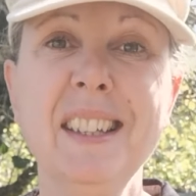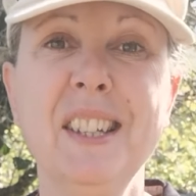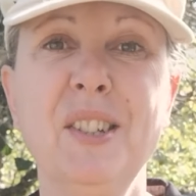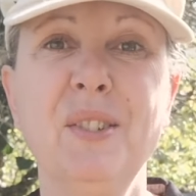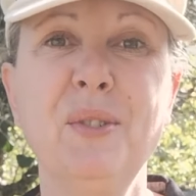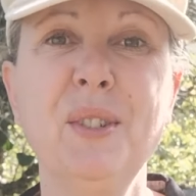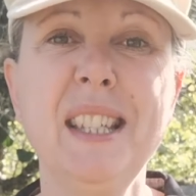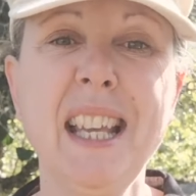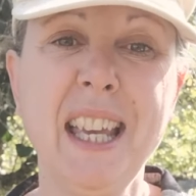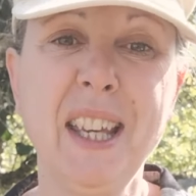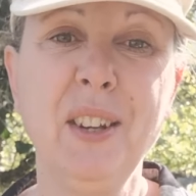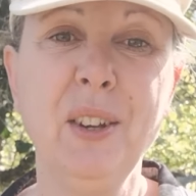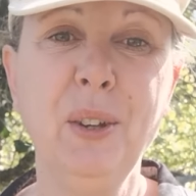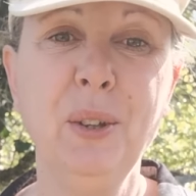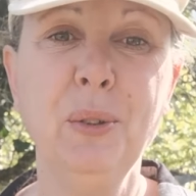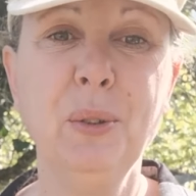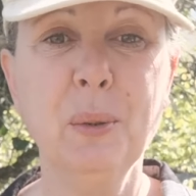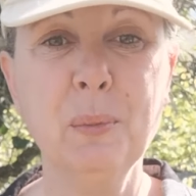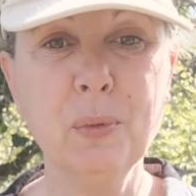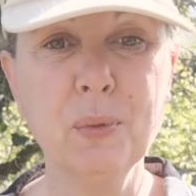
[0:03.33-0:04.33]
Je vous
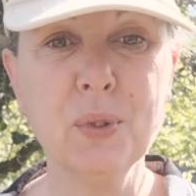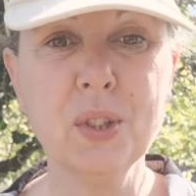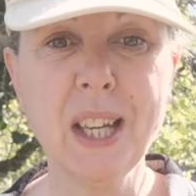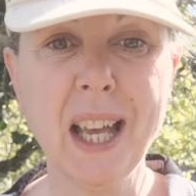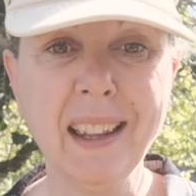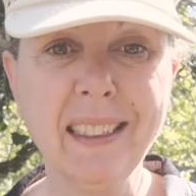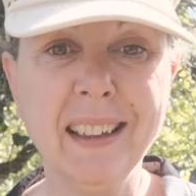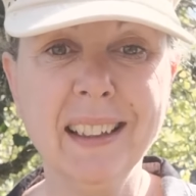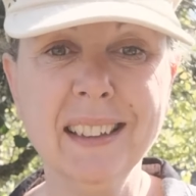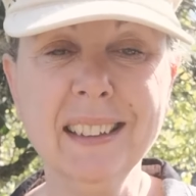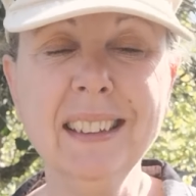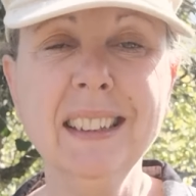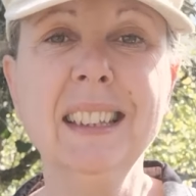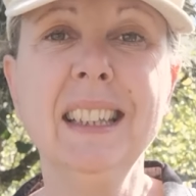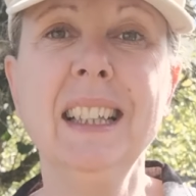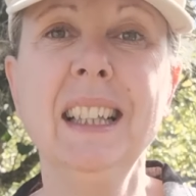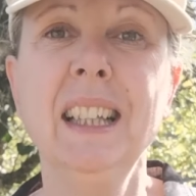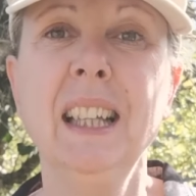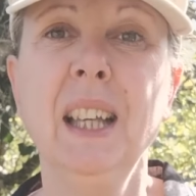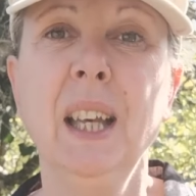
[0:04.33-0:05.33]
accueille dans mon jardin
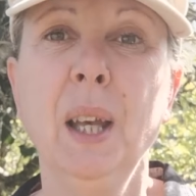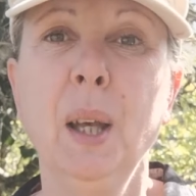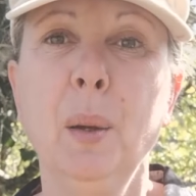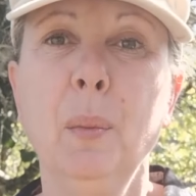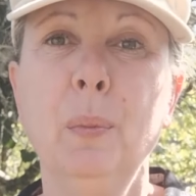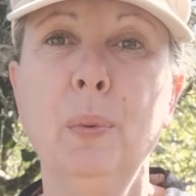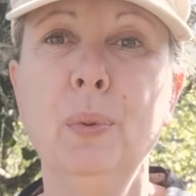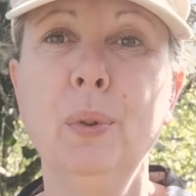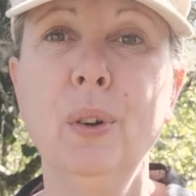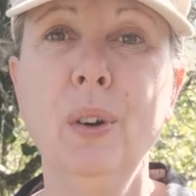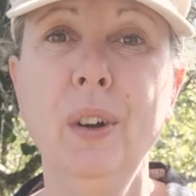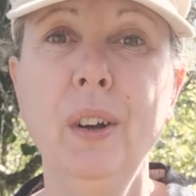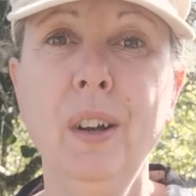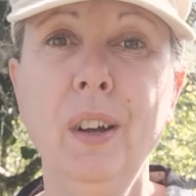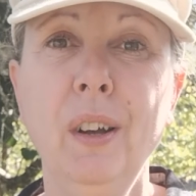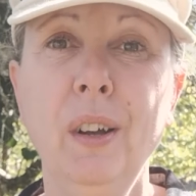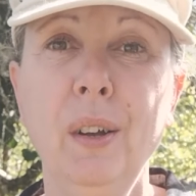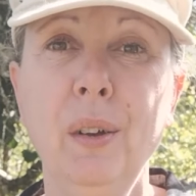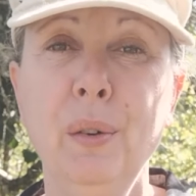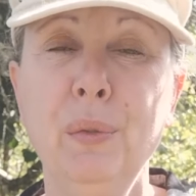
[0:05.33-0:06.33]
pour
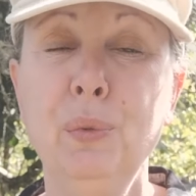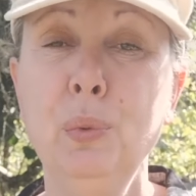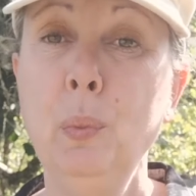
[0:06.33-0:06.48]
euh,